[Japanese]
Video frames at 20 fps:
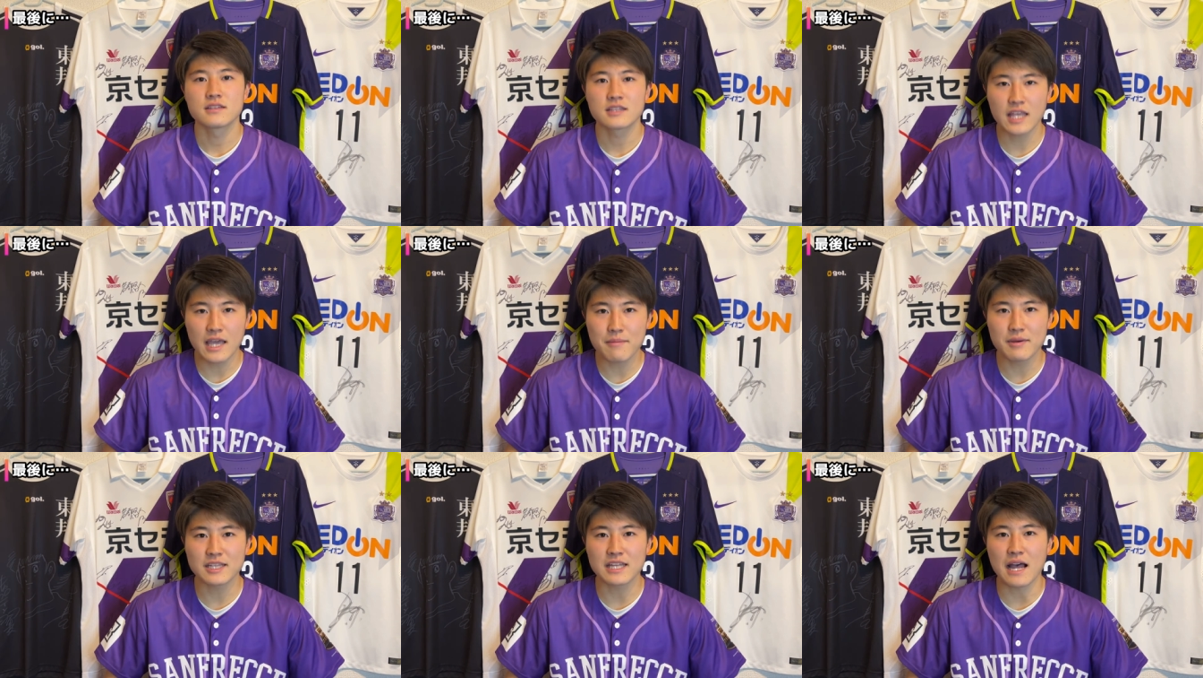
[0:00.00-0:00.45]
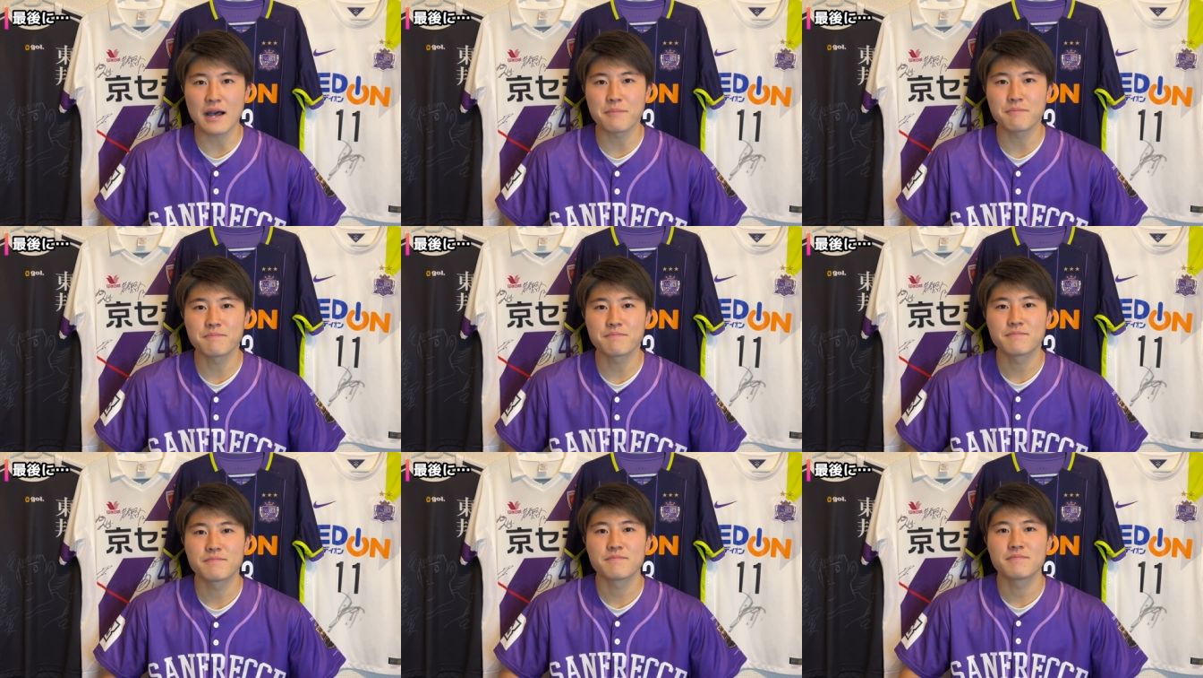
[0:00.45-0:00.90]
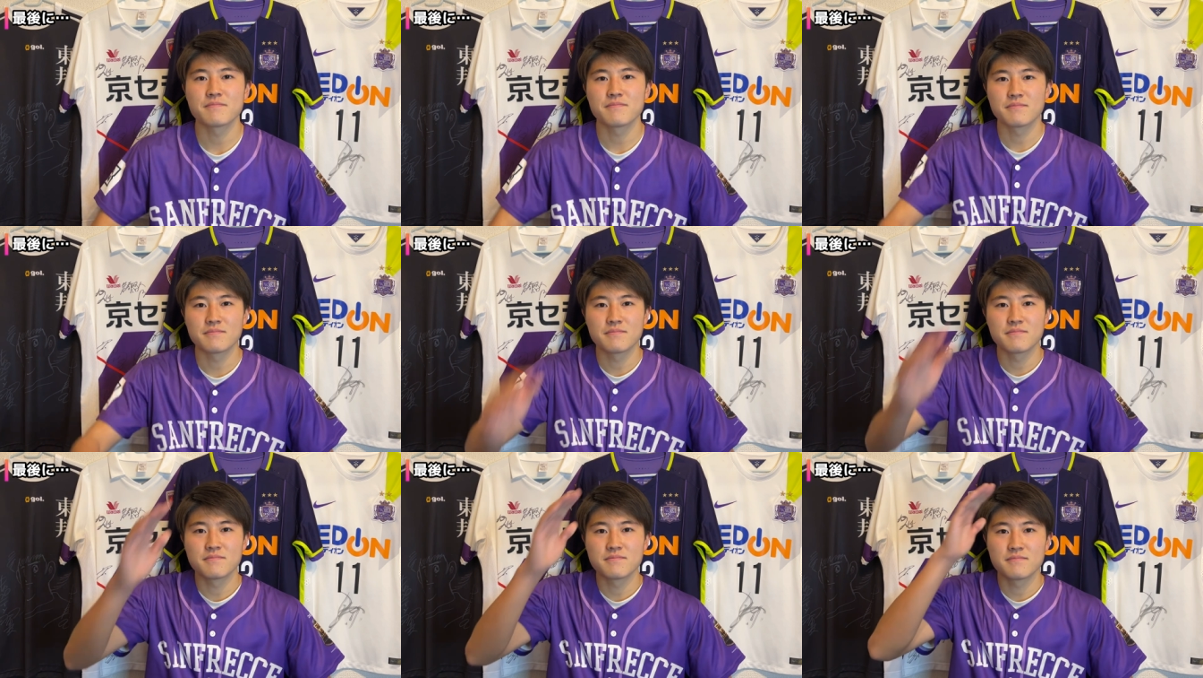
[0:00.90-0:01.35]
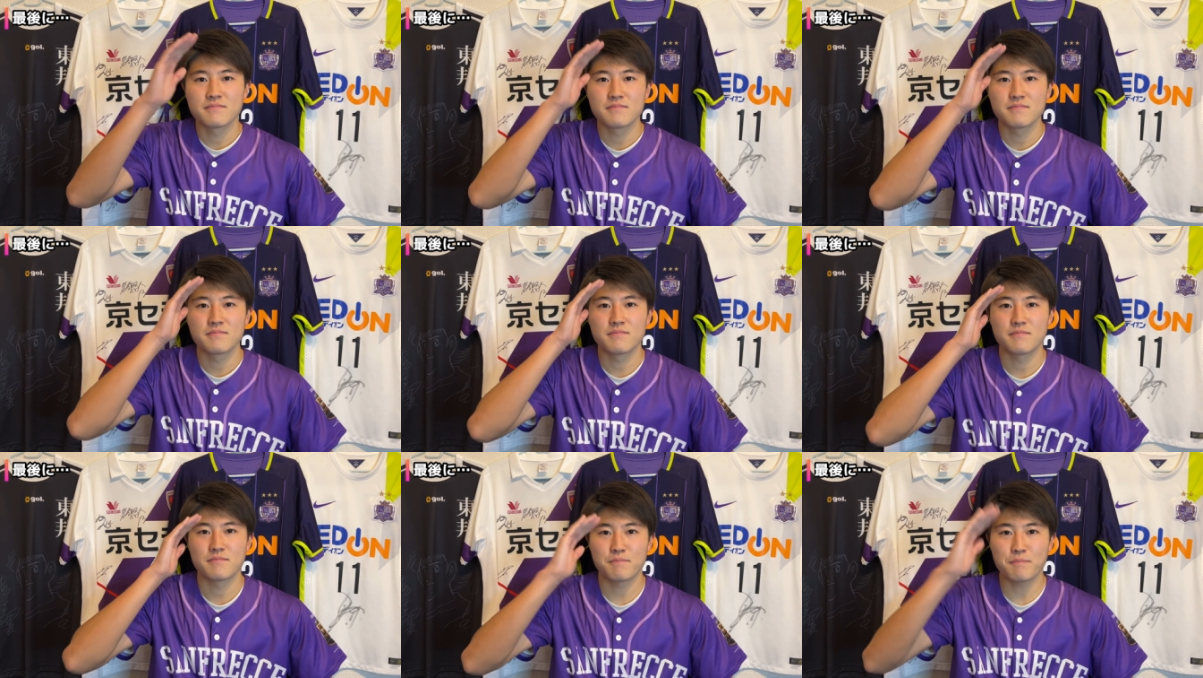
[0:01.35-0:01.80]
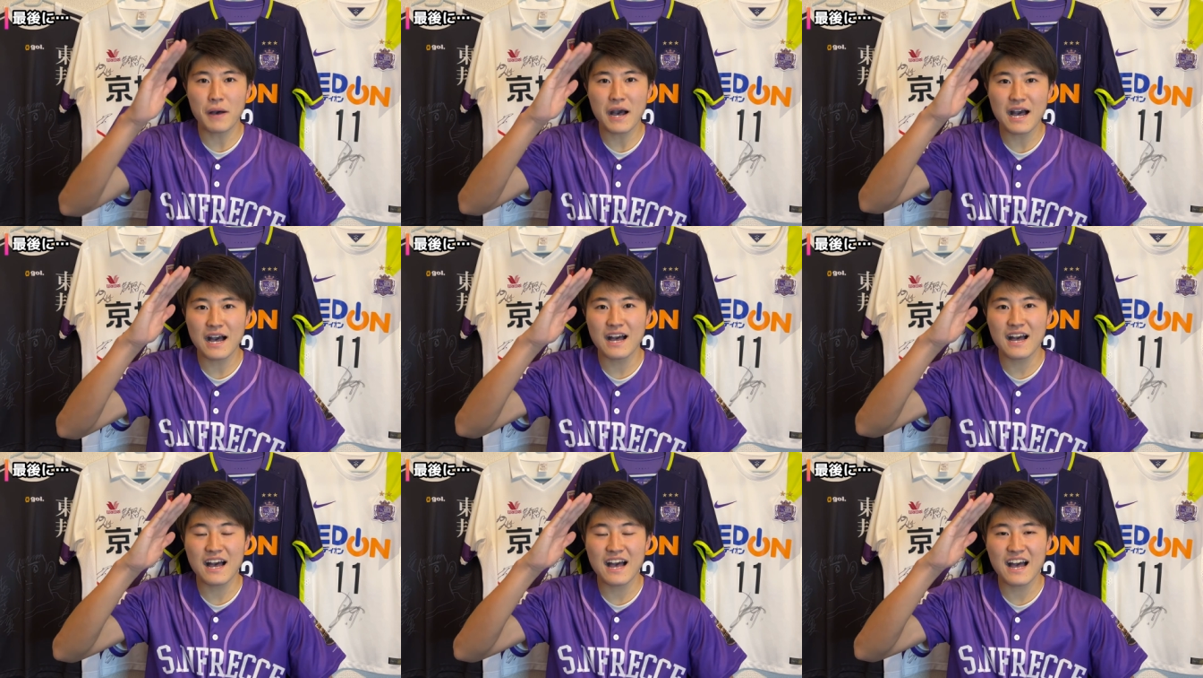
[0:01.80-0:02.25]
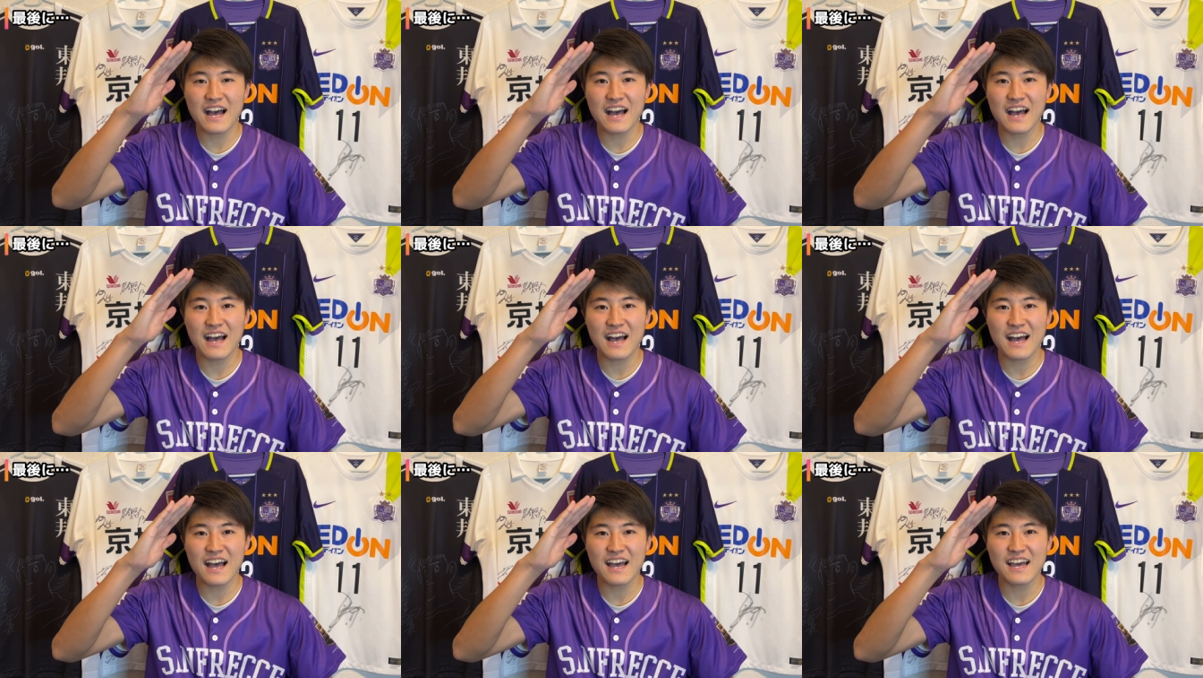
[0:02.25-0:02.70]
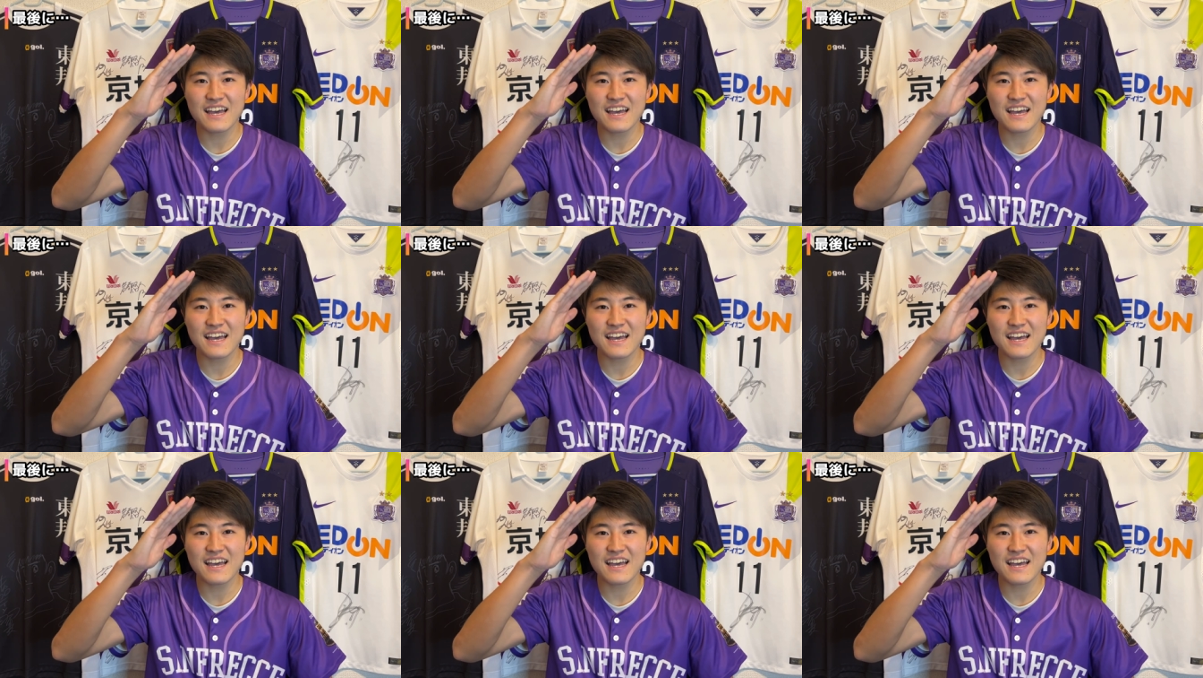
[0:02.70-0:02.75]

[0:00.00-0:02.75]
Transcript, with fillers: ではまた。バーイ。